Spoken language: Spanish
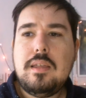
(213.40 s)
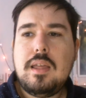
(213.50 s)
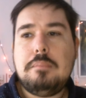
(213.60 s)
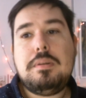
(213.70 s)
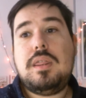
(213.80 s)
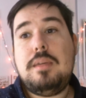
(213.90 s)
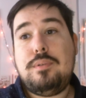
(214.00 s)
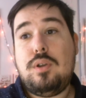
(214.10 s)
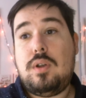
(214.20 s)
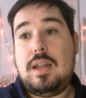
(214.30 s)
en
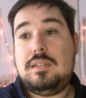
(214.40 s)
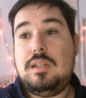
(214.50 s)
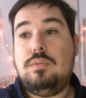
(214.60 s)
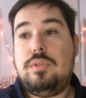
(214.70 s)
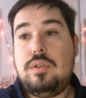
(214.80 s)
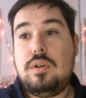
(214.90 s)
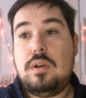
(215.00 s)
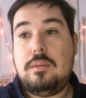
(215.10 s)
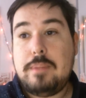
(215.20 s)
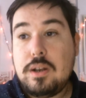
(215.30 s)
principio la
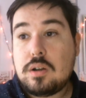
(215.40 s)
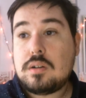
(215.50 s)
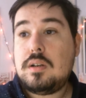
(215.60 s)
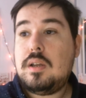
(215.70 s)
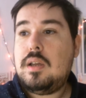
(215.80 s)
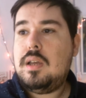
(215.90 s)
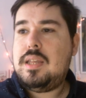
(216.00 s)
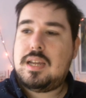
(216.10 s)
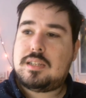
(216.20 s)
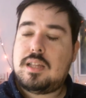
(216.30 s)
institución menor,
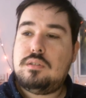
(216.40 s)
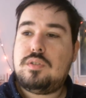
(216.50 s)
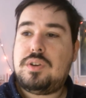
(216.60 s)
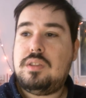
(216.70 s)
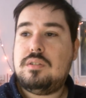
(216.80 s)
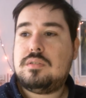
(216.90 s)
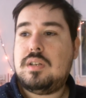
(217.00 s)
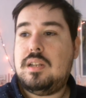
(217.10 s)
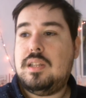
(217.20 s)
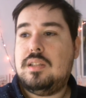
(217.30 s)
y a Estados Unidos
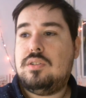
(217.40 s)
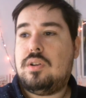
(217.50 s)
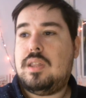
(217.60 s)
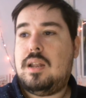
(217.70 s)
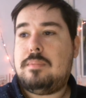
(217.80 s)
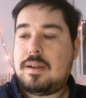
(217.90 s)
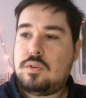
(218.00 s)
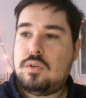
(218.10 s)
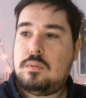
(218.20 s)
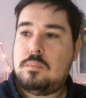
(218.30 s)
el director del
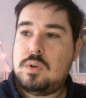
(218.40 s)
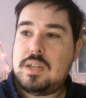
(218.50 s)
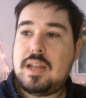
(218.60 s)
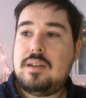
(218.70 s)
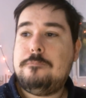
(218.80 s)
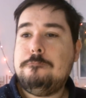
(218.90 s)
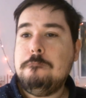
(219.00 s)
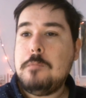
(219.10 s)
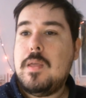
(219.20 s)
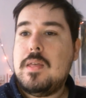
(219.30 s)
Banco Mundial.
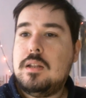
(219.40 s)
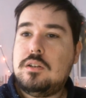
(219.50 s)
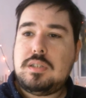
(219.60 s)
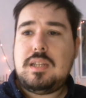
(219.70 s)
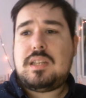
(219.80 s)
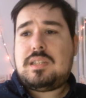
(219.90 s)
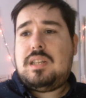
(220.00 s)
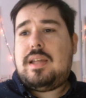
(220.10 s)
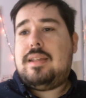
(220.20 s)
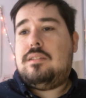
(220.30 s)
Los siguientes
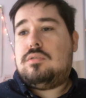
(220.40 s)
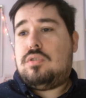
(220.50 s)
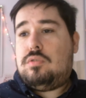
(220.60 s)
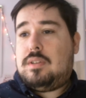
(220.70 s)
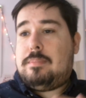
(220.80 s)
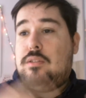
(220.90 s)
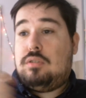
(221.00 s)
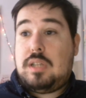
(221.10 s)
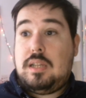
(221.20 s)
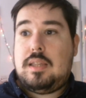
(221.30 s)
30 años, los
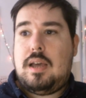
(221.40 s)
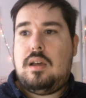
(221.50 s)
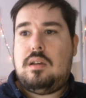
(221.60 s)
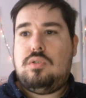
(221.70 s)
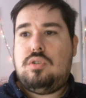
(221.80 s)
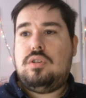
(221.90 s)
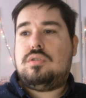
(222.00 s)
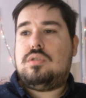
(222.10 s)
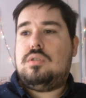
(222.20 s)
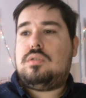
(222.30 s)
llamados 30
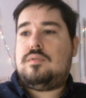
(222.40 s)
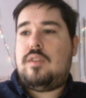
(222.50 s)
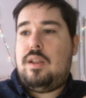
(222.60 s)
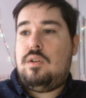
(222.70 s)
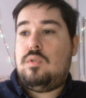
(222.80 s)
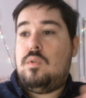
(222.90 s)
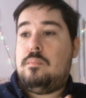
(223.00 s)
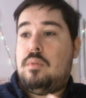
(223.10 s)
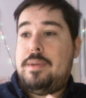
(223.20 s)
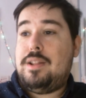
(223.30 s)
gloriosos, fueron
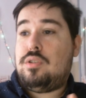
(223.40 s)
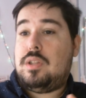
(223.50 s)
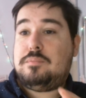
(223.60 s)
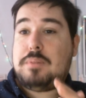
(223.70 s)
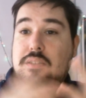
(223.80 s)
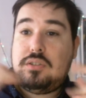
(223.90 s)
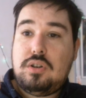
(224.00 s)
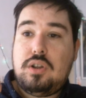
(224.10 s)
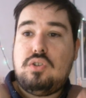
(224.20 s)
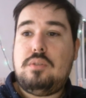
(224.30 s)
un momento de
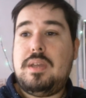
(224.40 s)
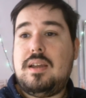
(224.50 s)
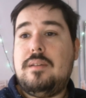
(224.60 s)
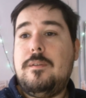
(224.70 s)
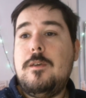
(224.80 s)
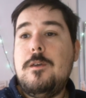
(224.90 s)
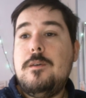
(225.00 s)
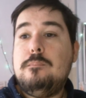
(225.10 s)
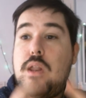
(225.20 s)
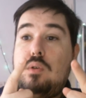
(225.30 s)
expansión económica,
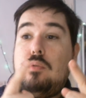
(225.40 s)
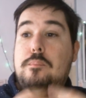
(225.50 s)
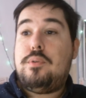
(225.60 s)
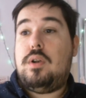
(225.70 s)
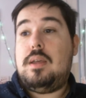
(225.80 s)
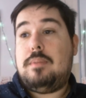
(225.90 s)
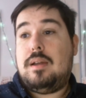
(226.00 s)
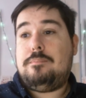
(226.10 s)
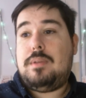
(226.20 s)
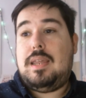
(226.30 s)
pero hubo un
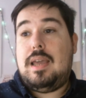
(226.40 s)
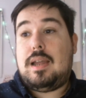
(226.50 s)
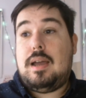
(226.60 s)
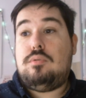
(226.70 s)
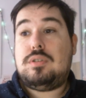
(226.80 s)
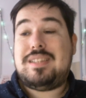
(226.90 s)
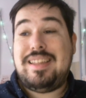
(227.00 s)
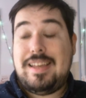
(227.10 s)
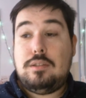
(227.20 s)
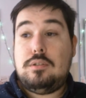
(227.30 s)
problema que acabó
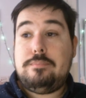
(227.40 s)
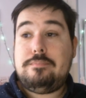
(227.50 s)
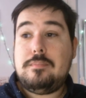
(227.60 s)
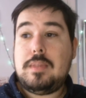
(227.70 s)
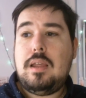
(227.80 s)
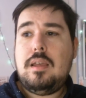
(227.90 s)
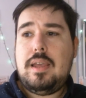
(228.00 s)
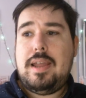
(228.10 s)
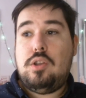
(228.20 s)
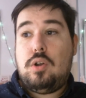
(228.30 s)
estallando,
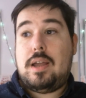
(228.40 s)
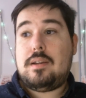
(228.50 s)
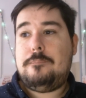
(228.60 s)
el dólar.